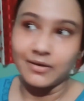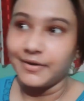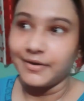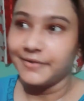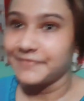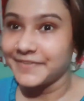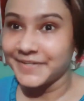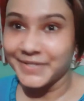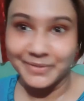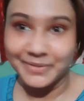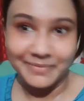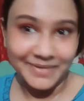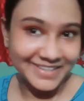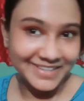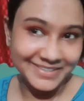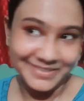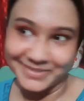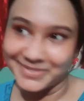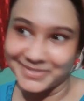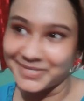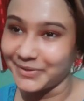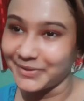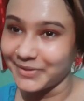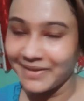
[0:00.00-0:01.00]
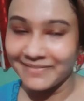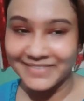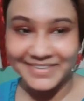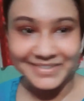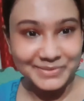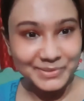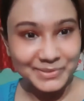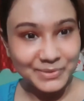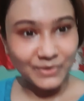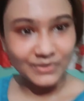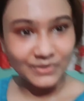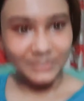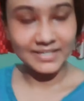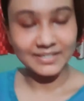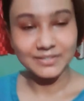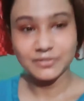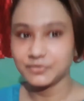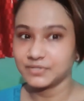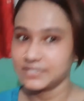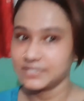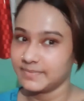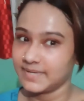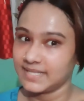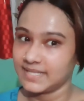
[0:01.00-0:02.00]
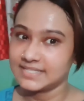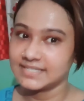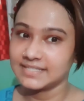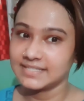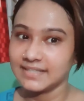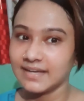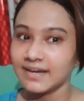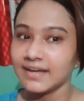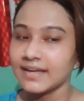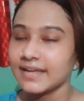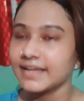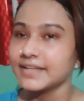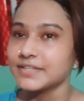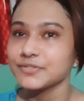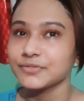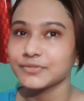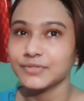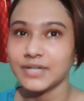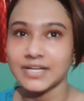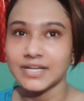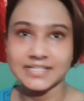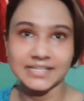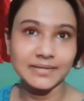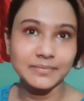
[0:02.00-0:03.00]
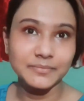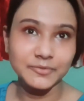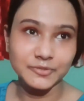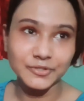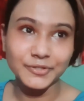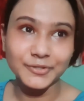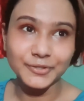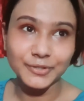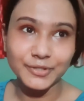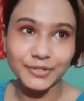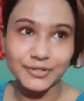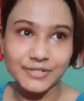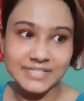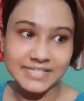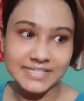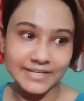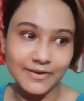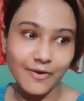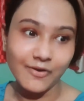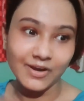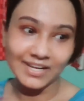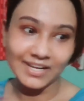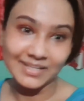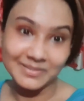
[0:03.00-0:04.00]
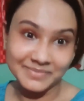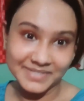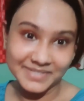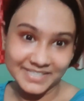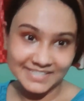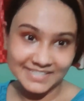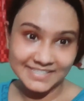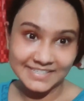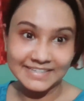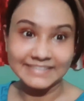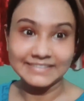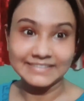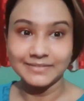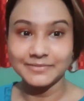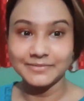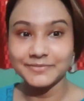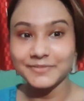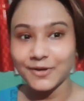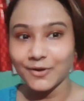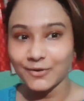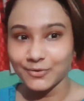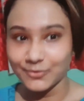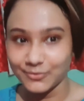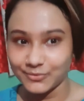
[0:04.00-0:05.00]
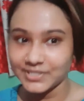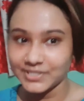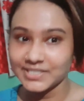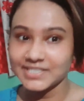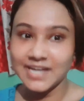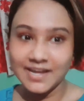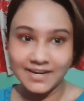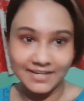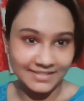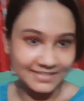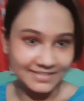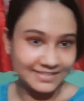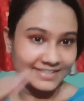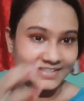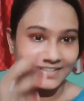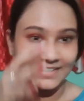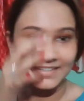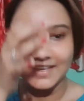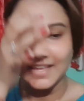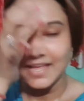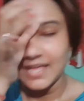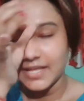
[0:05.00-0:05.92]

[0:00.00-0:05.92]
ভিডিও বানানোর জন্য আমি কোনো কন্টেন্ট খুঁজে পাচ্ছি না এই জন্য আজকে মনে হলো যে অকাল বৃষ্টির একটা ব্লগ করি সারাদিনের